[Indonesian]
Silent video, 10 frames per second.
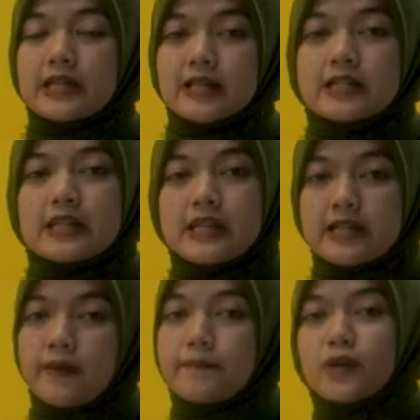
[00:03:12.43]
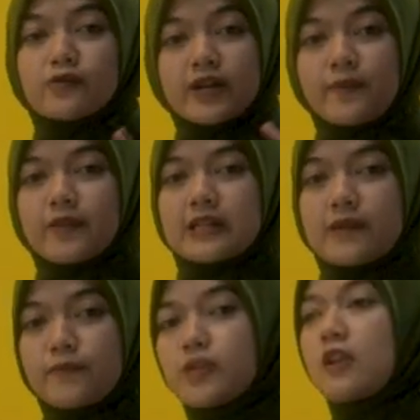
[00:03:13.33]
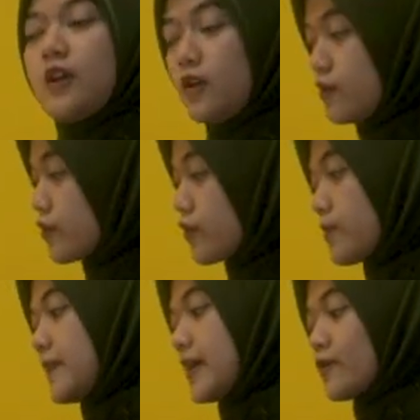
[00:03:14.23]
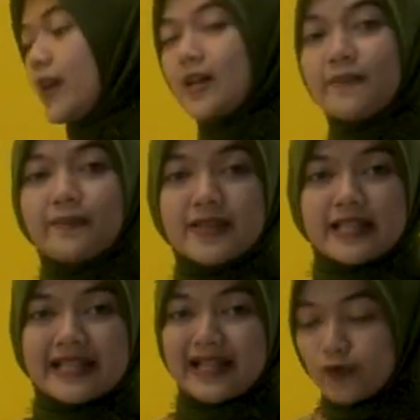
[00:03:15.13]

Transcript: bediler tidak perlu repot-repot untuk memasukkan mimis